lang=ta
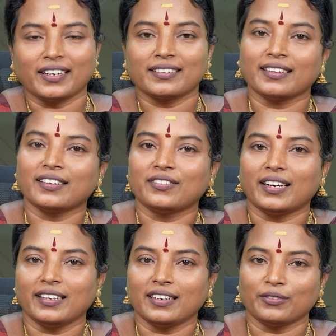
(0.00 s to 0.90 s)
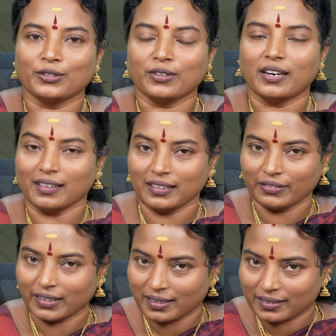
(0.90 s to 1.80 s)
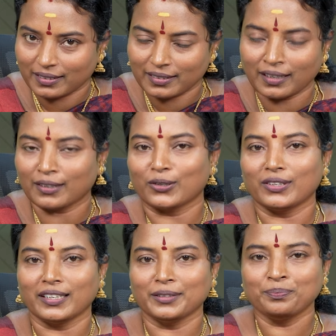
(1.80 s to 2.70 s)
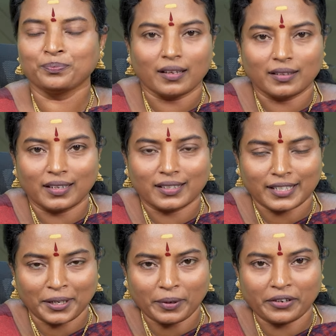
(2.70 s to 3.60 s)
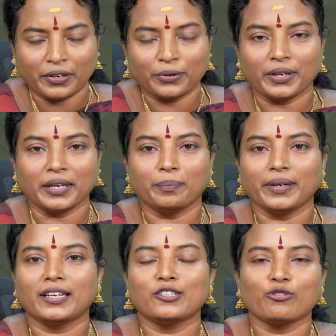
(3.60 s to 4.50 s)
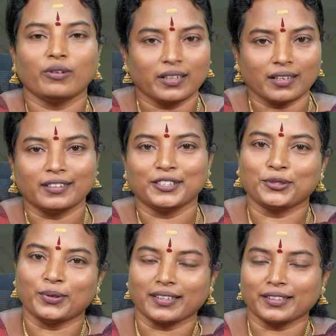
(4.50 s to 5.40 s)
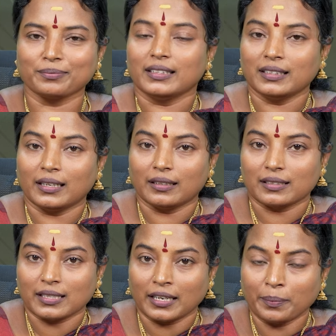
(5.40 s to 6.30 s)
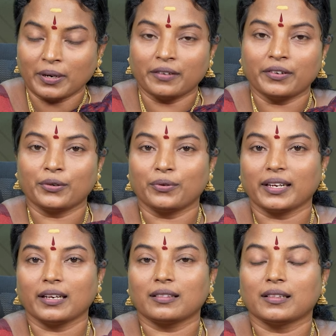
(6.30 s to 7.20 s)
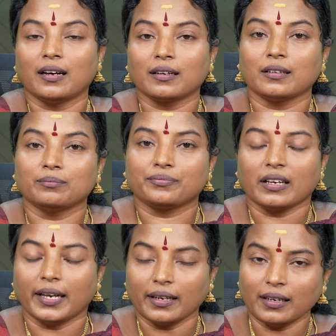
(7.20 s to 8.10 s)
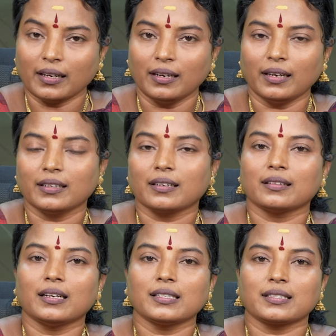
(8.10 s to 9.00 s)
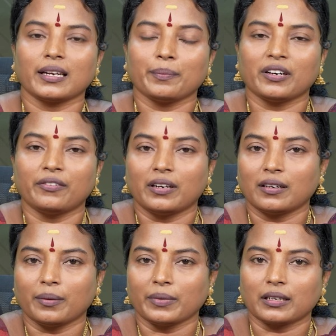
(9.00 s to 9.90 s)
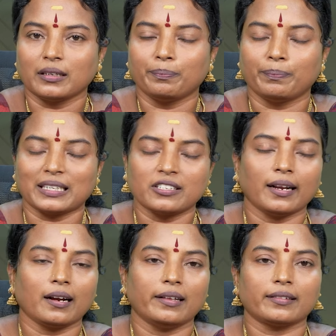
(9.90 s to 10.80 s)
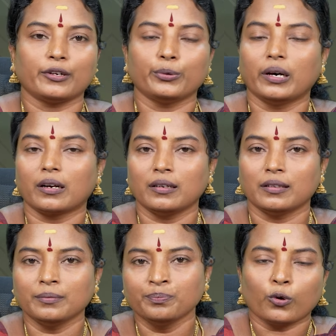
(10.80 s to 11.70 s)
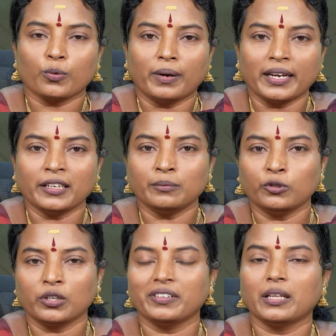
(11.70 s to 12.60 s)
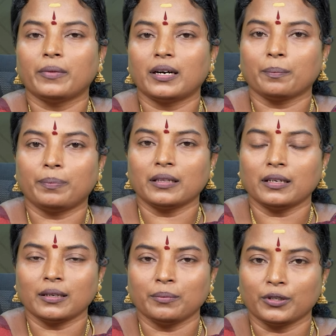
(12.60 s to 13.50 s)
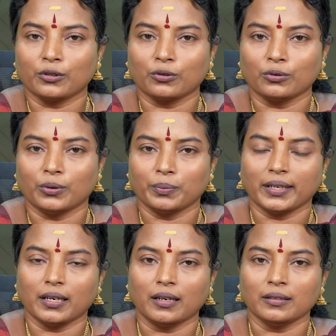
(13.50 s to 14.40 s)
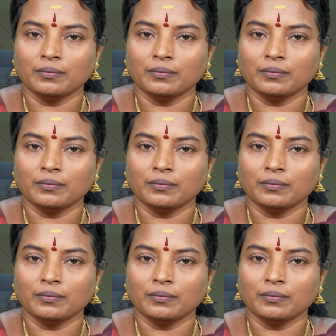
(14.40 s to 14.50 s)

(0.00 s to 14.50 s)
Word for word: வார்த்தை தான் வாயில் வரும் அடுத்தவங்களை திட்டினா கூட அதில் சனி பகவானுடைய பெயரை சொல்லி தான் திட்டுவாங்க இந்த சனி பகவானுடைய தாக்கம் எங்கெல்லாம் இருந்தால் சனி பகவான் நமக்கு பிரச்சனைகளை தருவார்னு ஒரு பயம் ஒரு விதமான பதட்டம் இருக்கும் அப்படின்னா